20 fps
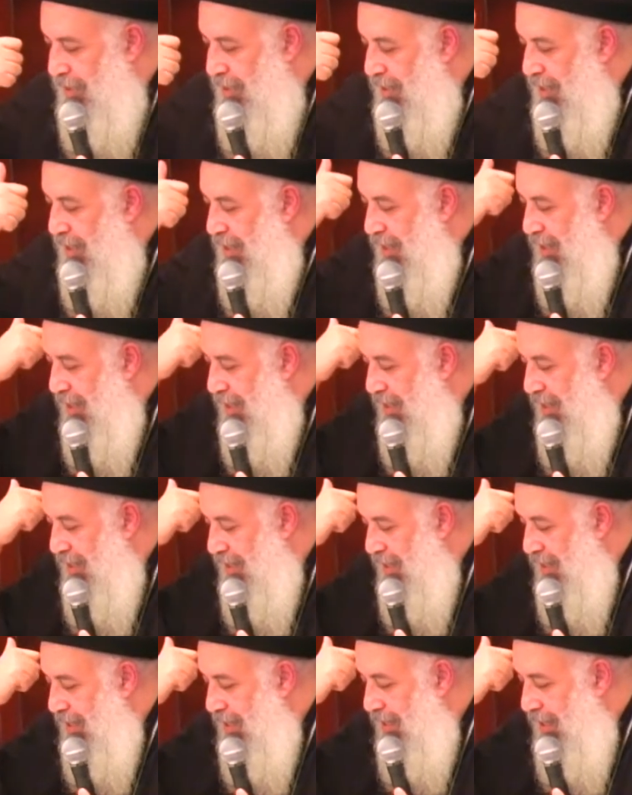ها
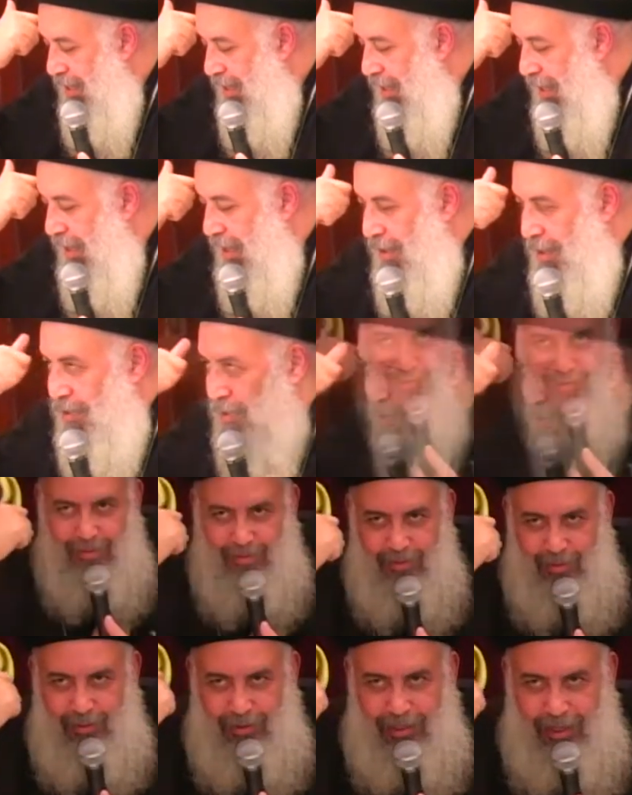قال
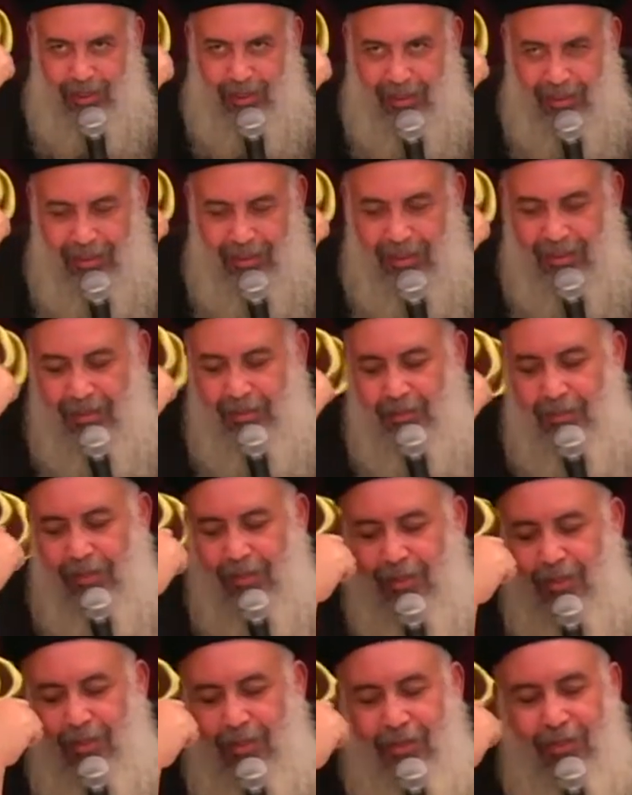كنت متحيرا
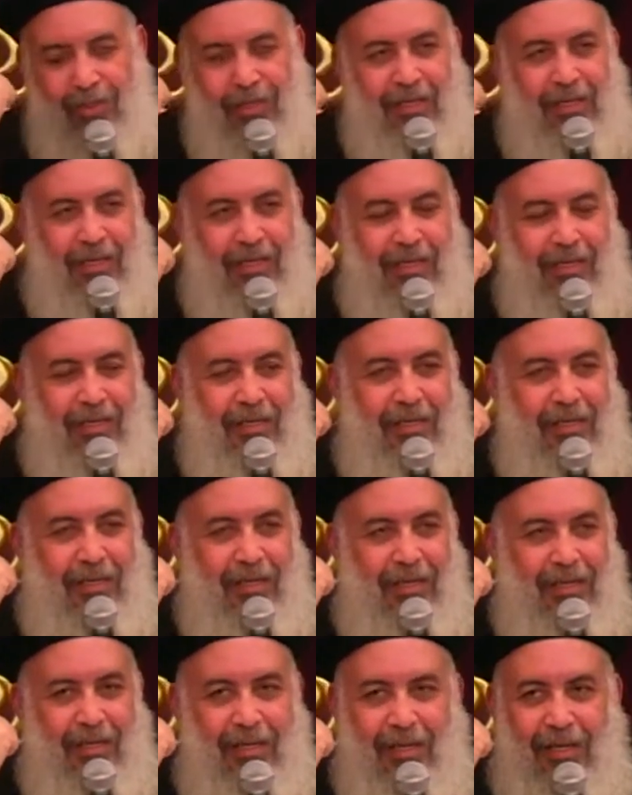من الرؤيا
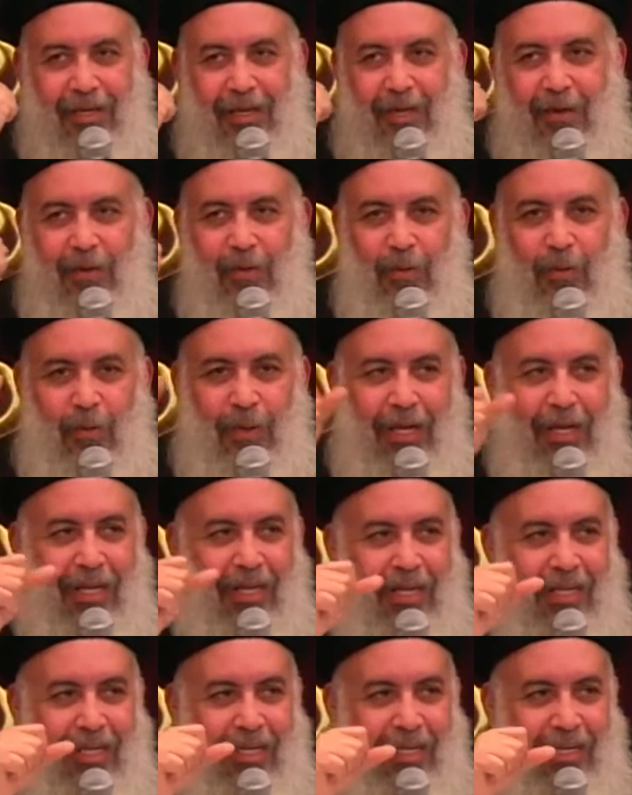
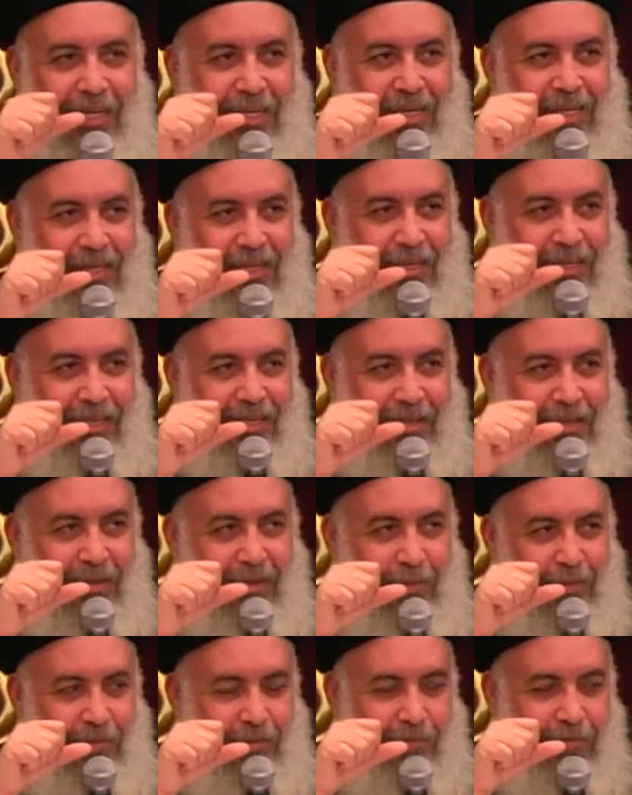ولا
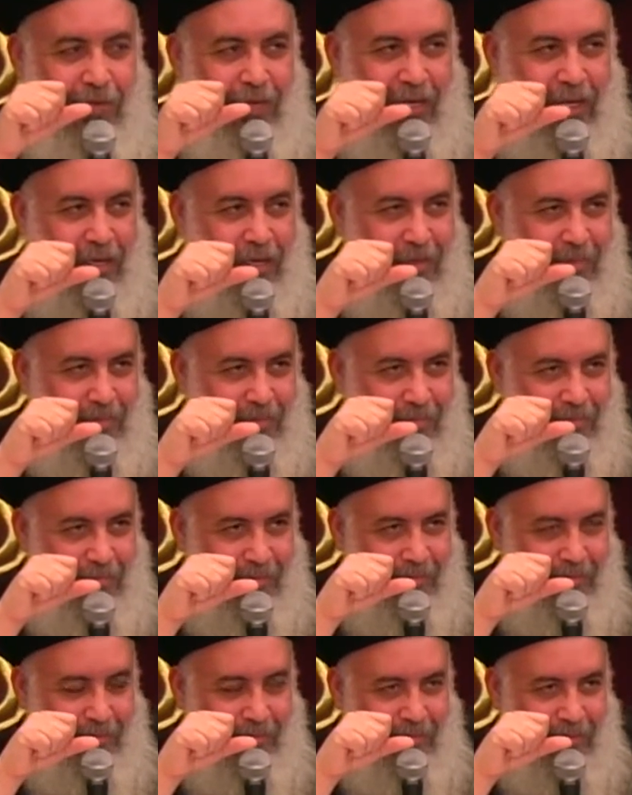فاهم
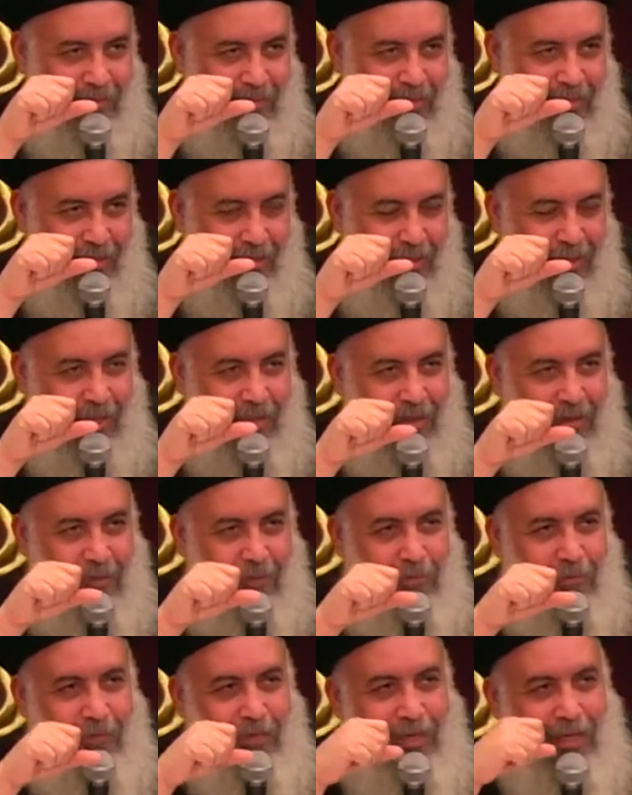
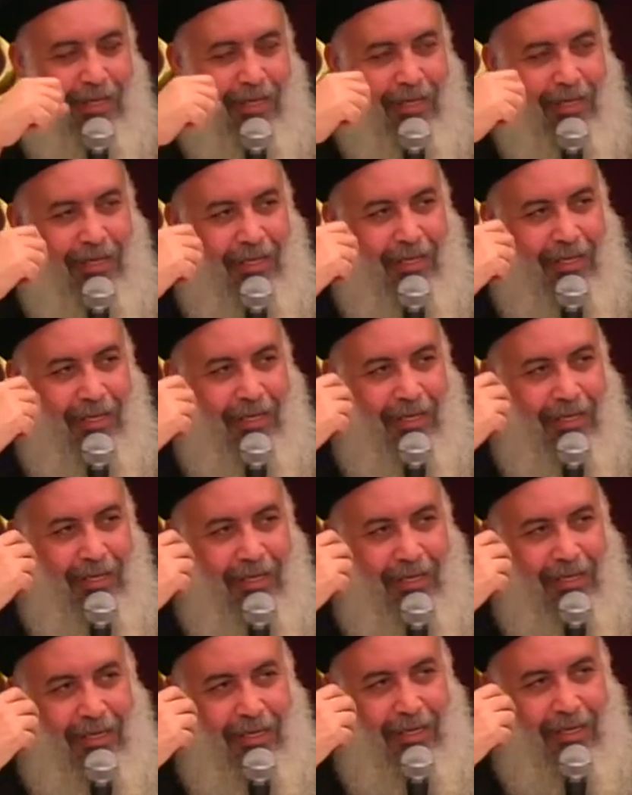ف
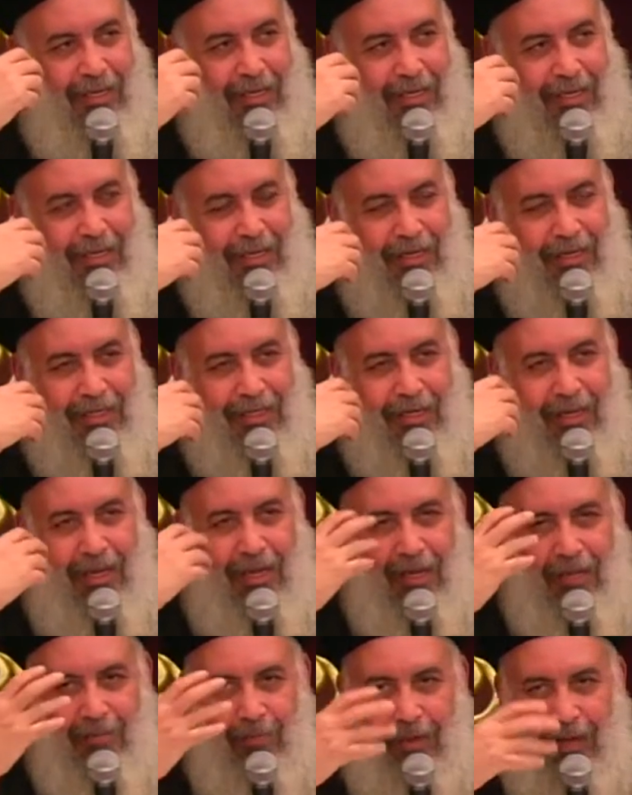يعني ده
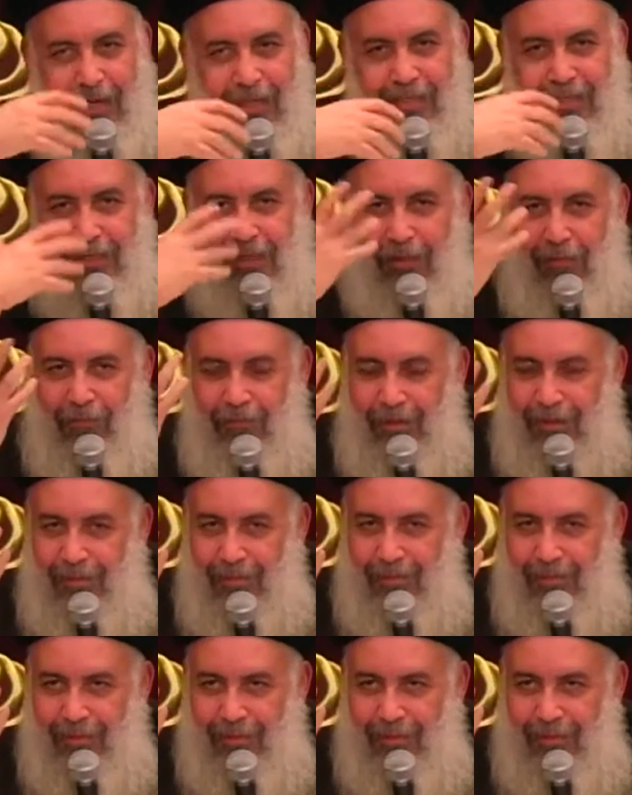قلبه عايز يفهم